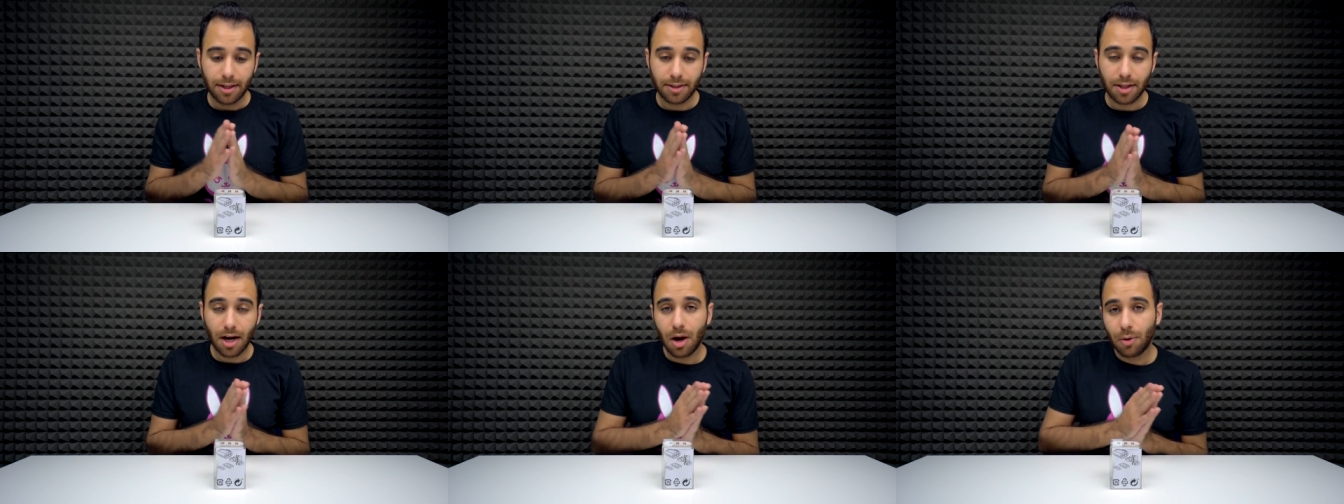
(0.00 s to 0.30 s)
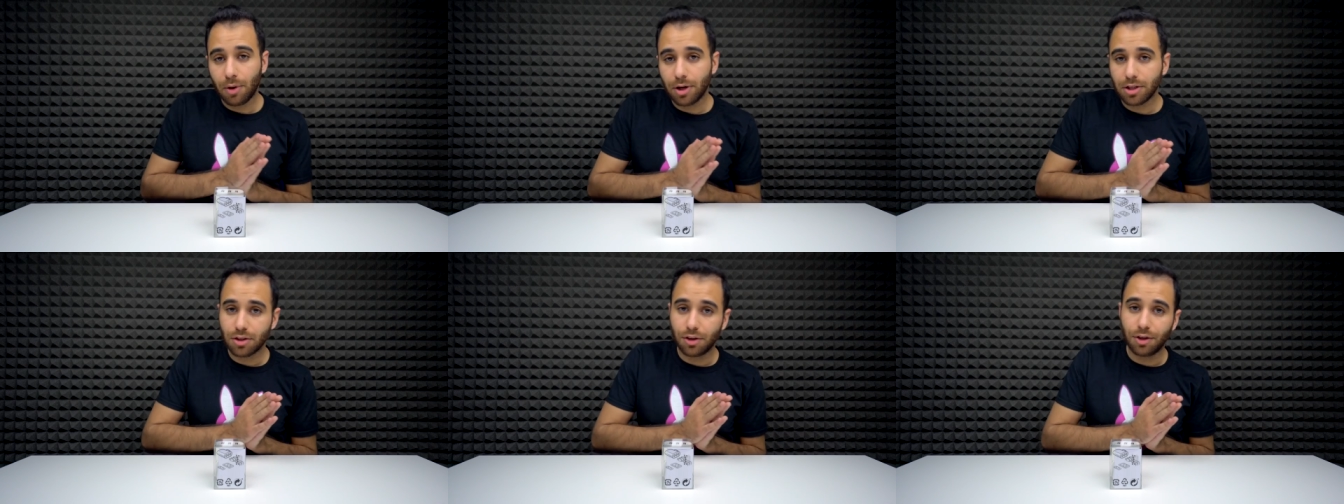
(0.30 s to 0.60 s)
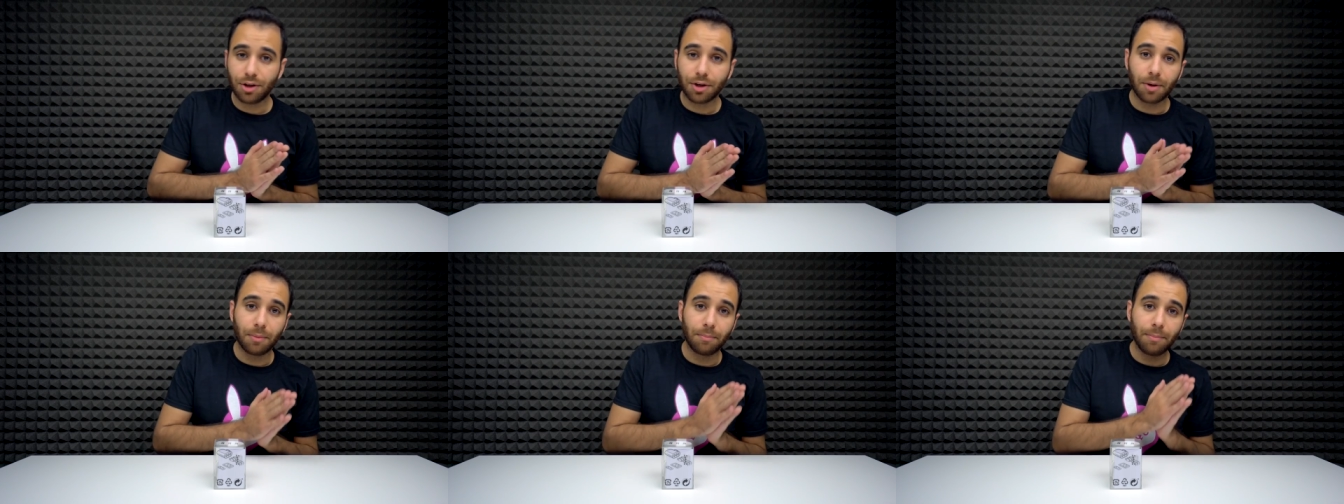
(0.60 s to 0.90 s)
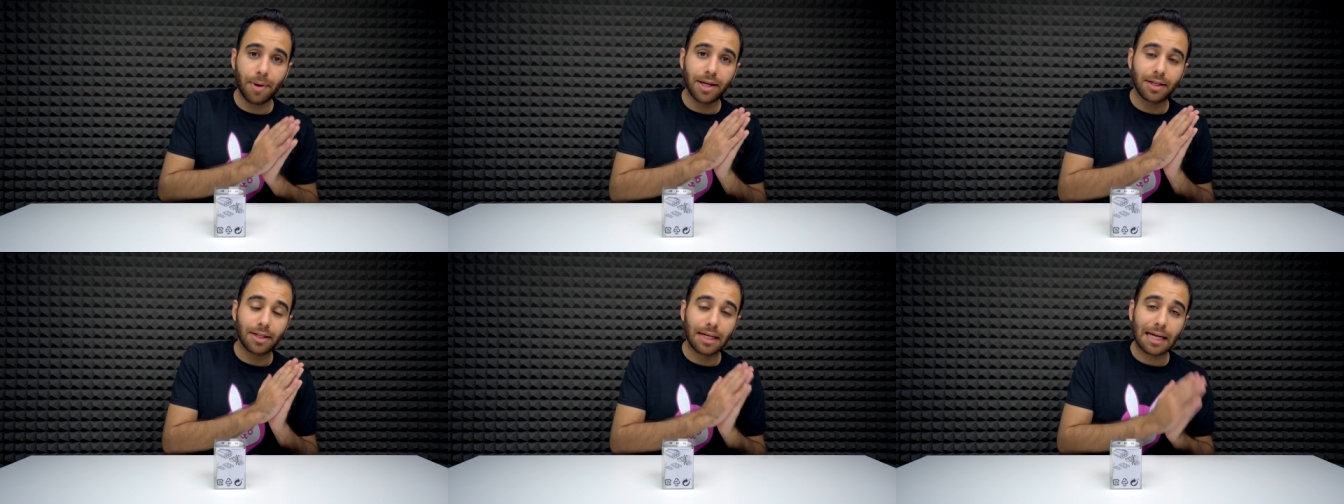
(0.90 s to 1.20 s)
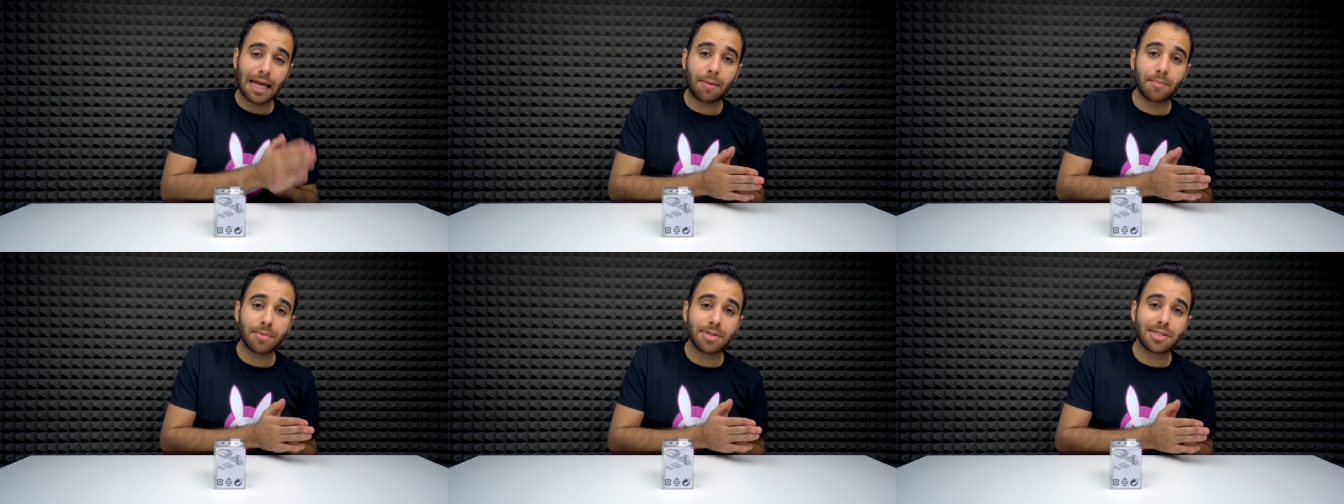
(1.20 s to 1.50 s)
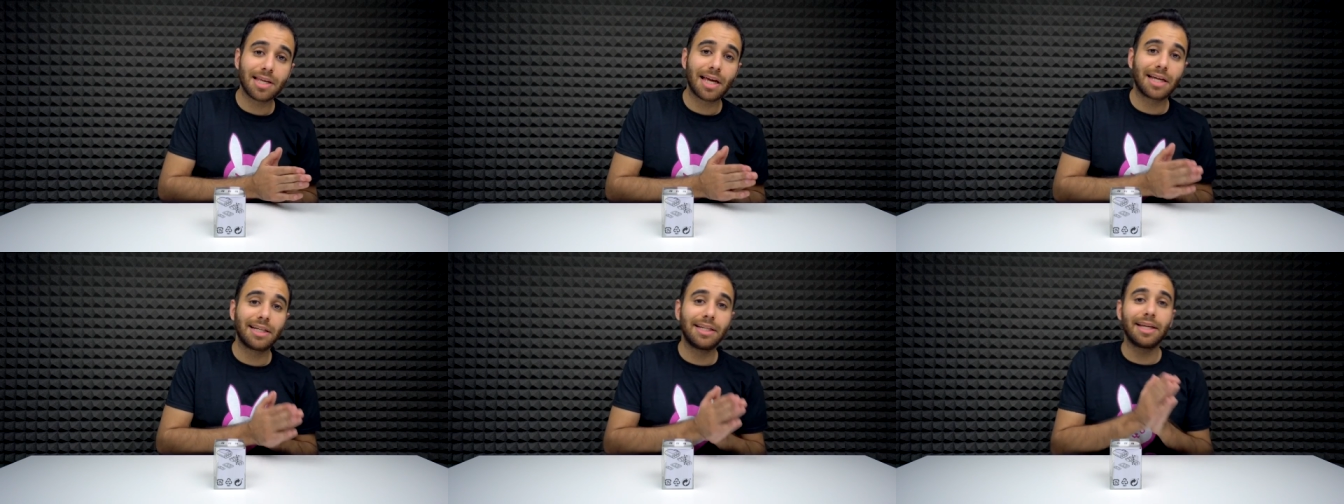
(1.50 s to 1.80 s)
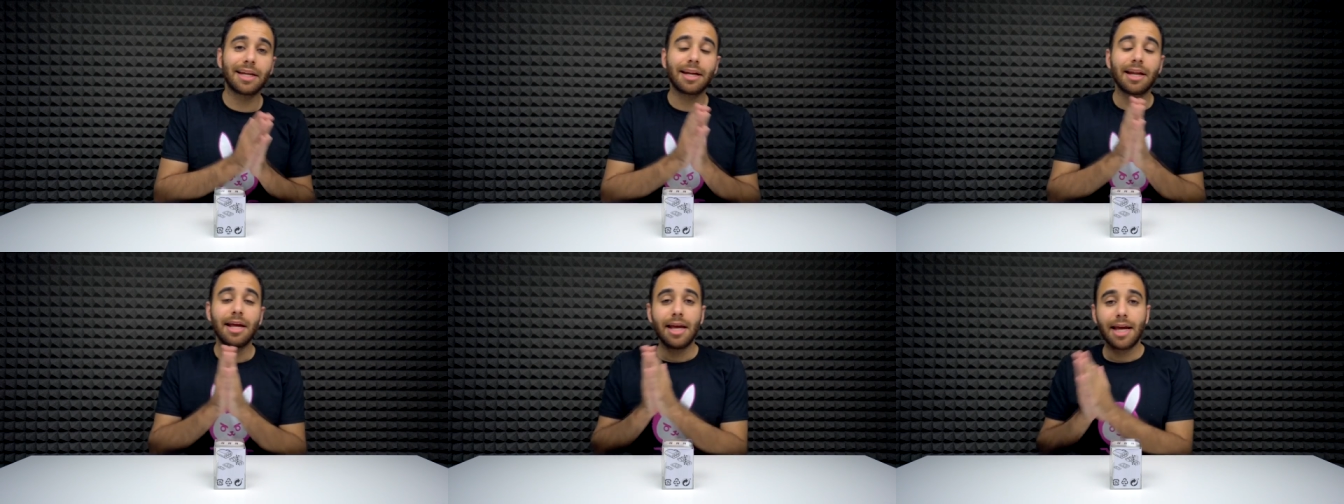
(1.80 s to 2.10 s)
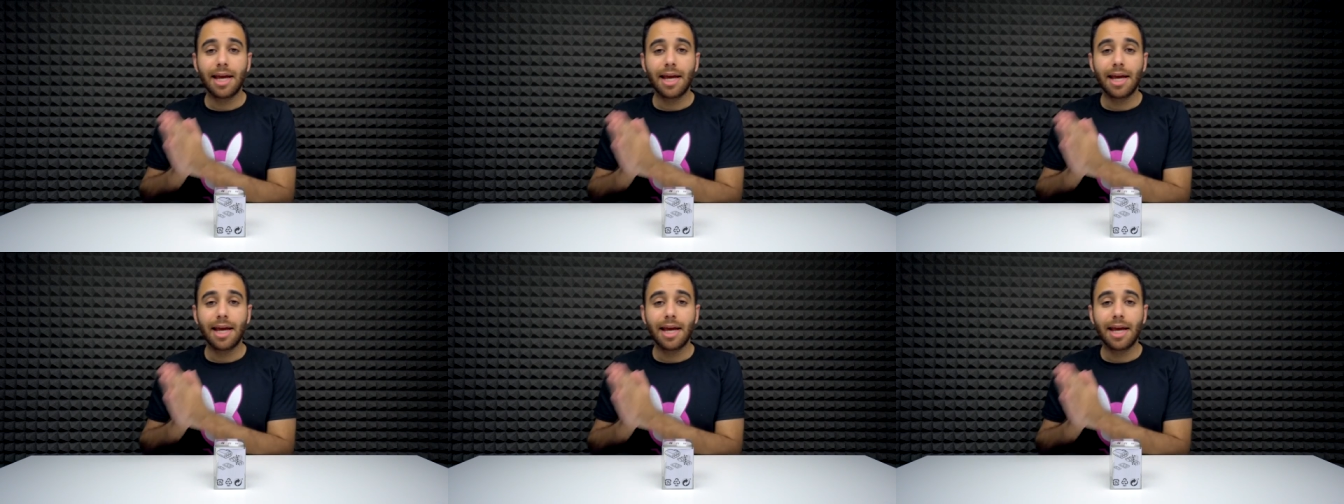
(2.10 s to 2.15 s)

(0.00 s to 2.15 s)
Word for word: يتراوح سعرهم بين الخمس دنانير